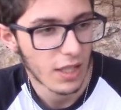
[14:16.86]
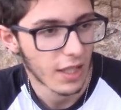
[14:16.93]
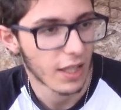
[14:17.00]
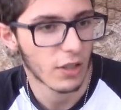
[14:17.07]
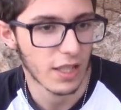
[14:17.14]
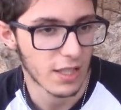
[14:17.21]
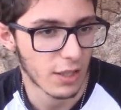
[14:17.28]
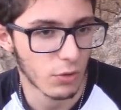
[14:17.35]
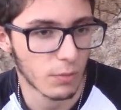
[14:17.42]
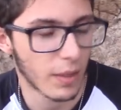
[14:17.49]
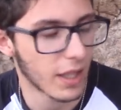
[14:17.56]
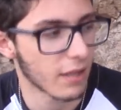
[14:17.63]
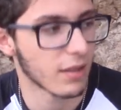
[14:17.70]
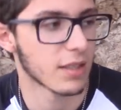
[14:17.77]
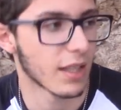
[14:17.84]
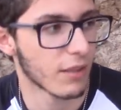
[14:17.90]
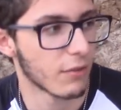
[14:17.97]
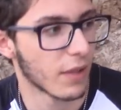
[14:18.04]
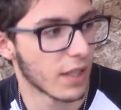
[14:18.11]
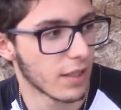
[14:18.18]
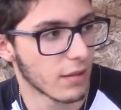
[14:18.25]
Creo que si tú pareces
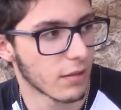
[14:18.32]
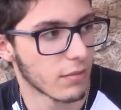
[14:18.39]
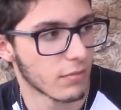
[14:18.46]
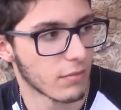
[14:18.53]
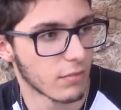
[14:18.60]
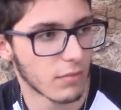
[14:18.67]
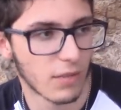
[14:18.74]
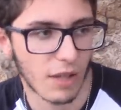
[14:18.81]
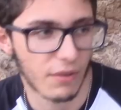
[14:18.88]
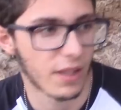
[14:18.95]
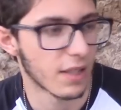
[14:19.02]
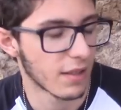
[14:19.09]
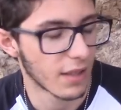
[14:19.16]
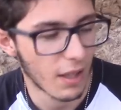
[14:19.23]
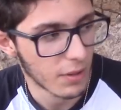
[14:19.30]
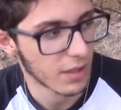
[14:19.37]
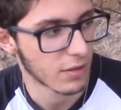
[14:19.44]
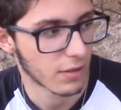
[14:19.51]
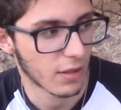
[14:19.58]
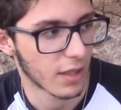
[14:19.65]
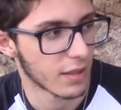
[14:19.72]
alguien feliz, la felicidad
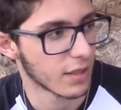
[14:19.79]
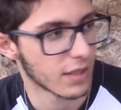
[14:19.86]
viene sola.